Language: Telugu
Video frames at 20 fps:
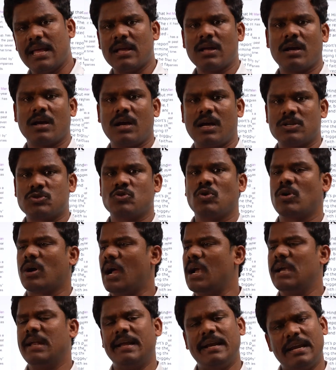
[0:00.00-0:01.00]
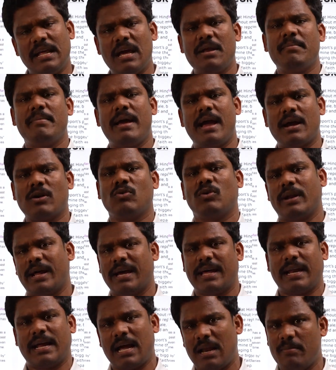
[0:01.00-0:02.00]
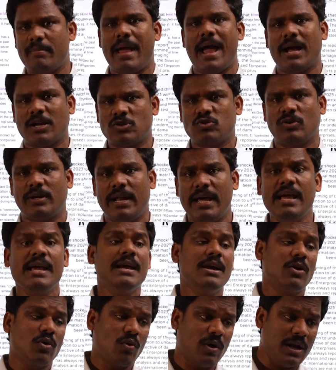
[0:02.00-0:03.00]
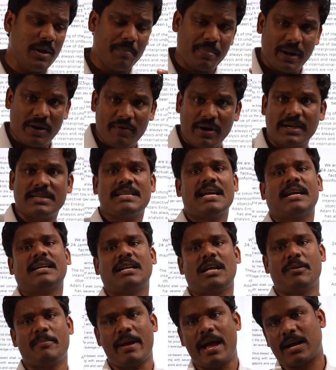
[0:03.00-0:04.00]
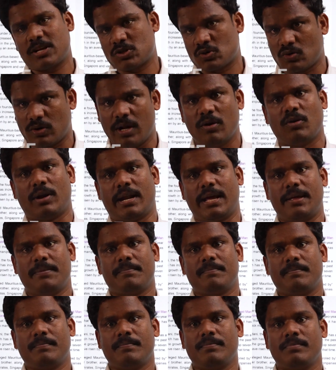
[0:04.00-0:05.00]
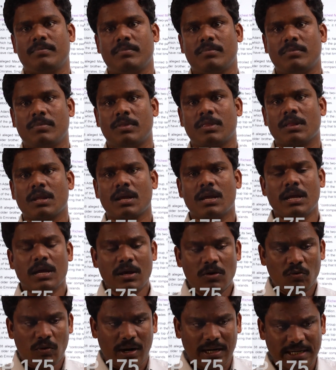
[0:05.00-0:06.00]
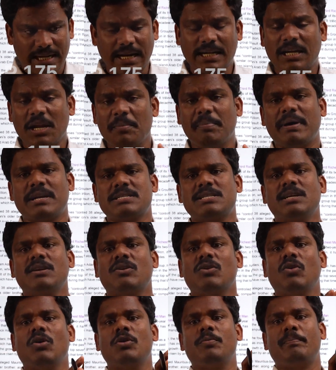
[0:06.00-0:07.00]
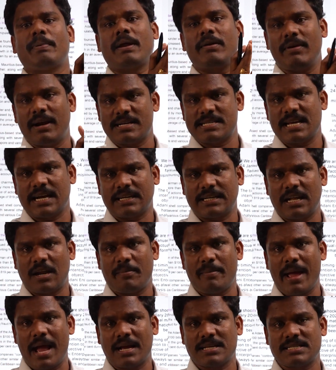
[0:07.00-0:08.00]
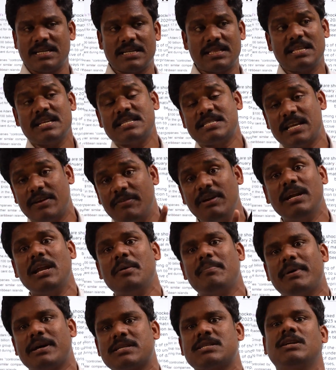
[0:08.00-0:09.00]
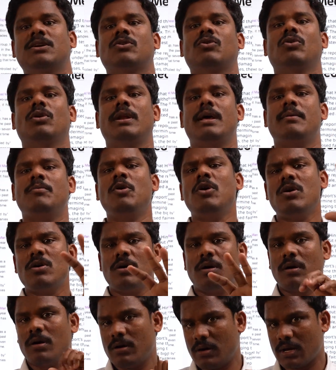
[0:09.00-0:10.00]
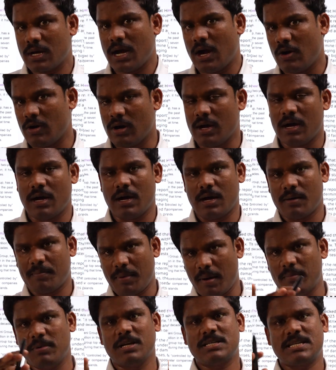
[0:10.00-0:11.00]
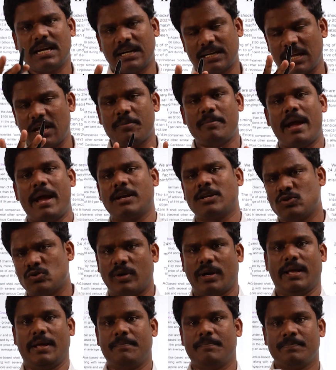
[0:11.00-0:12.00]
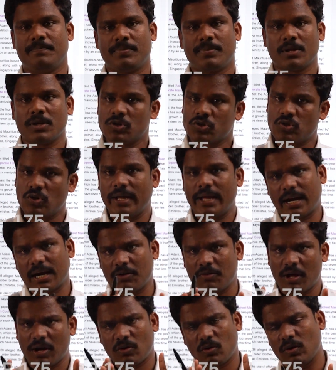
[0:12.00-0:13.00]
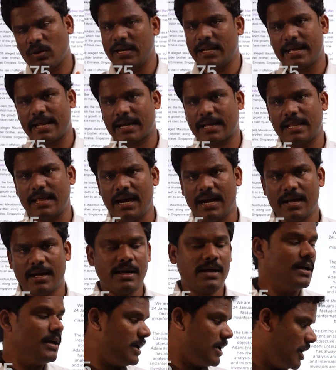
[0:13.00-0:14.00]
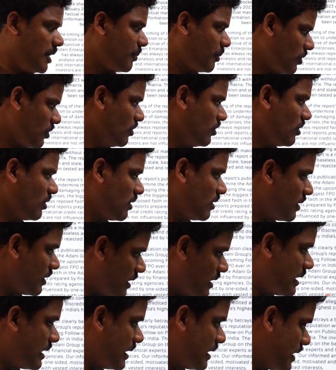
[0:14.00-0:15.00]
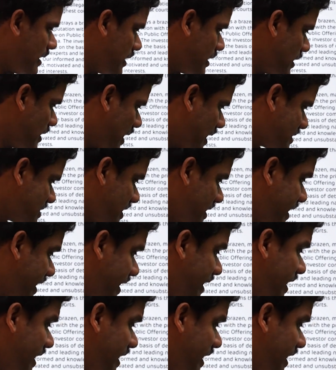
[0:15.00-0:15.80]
ఇంకా సోకాల్డ్ ఇండియన్ బ్యాంకు రకరకాల బ్యాంక్స్ ఉన్నాయి కొన్ని ప్రైవేట్ సెక్టర్ బ్యాంక్స్ కూడా ఉన్నాయి ఒక థర్టీ పర్సెంట్ లోన్ ప్రైవేట్ సెక్టర్ బ్యాంక్స్ అయితే సెవెంటీ పర్సెంట్ లోన్ ఏమో పబ్లిక్ సెక్టర్ బ్యాంక్స్ ఉన్నాయి సో ఇక్కడ వరకు క్లియర్ కదా ఇప్పుడు అసలు ఈ